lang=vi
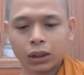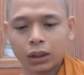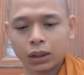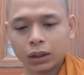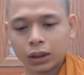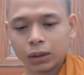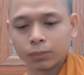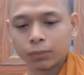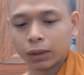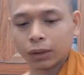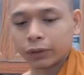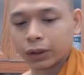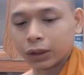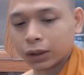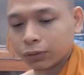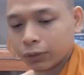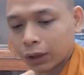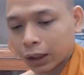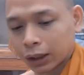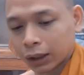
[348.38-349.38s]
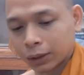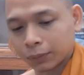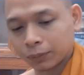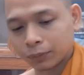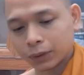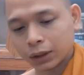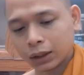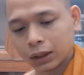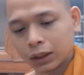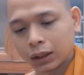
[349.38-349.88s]
chính bởi vì như vậy
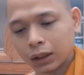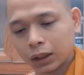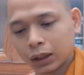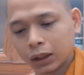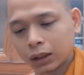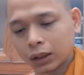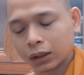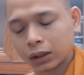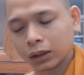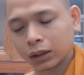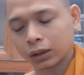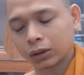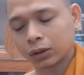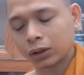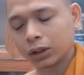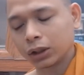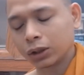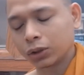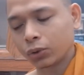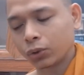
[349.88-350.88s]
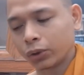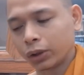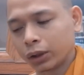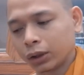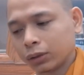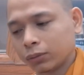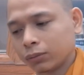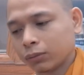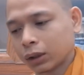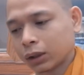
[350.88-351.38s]
à, có những
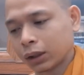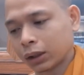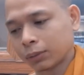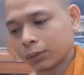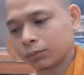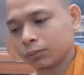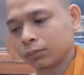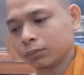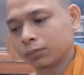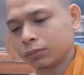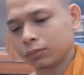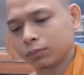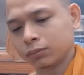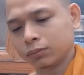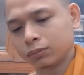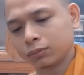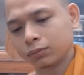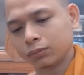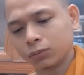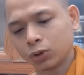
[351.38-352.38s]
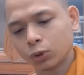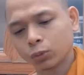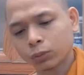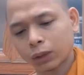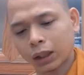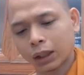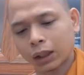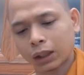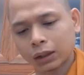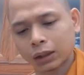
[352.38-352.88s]
chuyện mà chúng
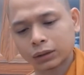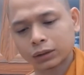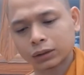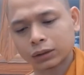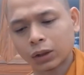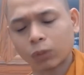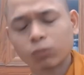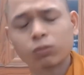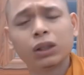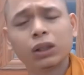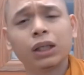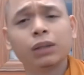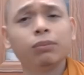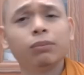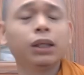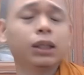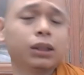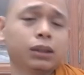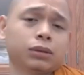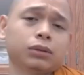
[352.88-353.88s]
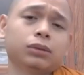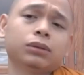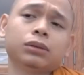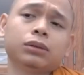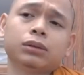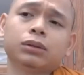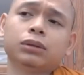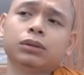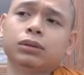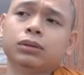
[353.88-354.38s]
ta không nên biết
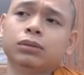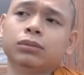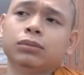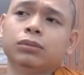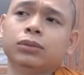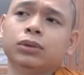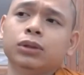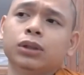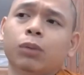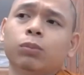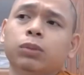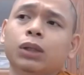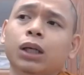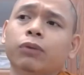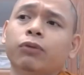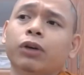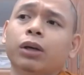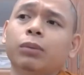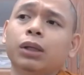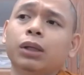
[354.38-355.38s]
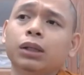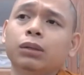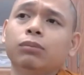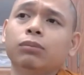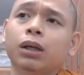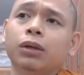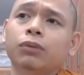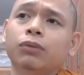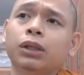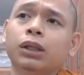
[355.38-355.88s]
ừ, không cần phải biết
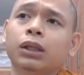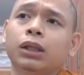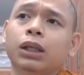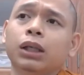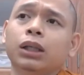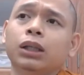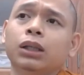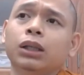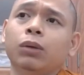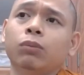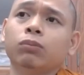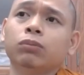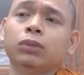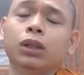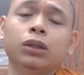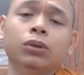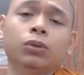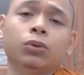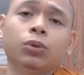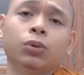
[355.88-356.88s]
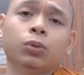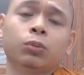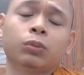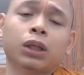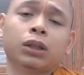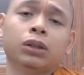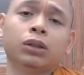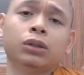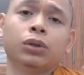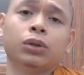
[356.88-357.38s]
bởi vì cái lòng tin của chúng
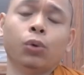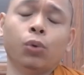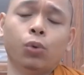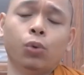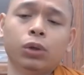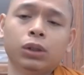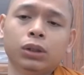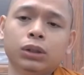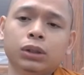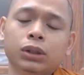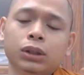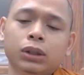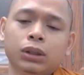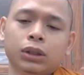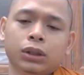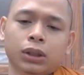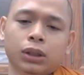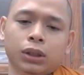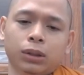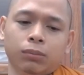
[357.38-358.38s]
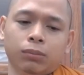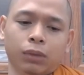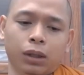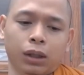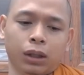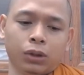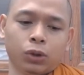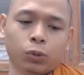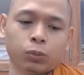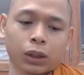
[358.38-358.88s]
ta chưa đủ
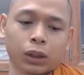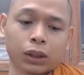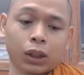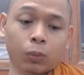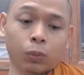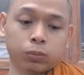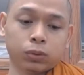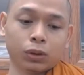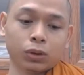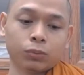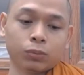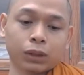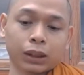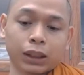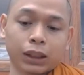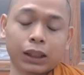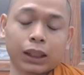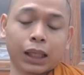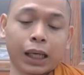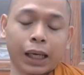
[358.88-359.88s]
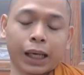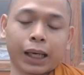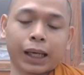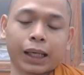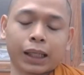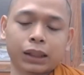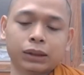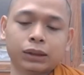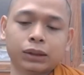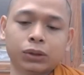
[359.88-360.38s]
mà chúng ta đọc nó chúng ta thấy
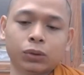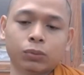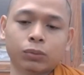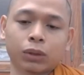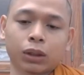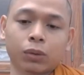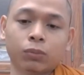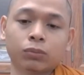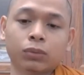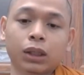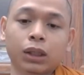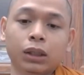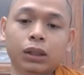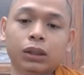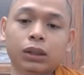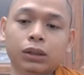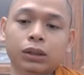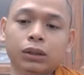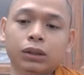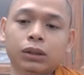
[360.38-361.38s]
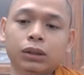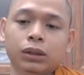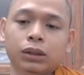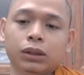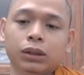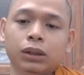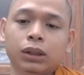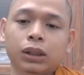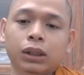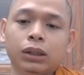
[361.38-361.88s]
lạ rồi chúng ta không tin
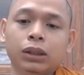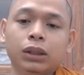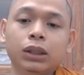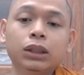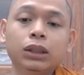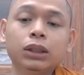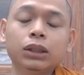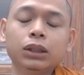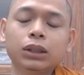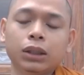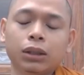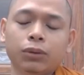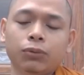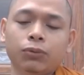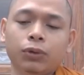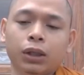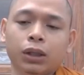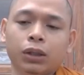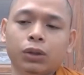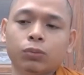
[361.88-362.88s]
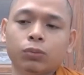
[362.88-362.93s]
thì chính cái việc chúng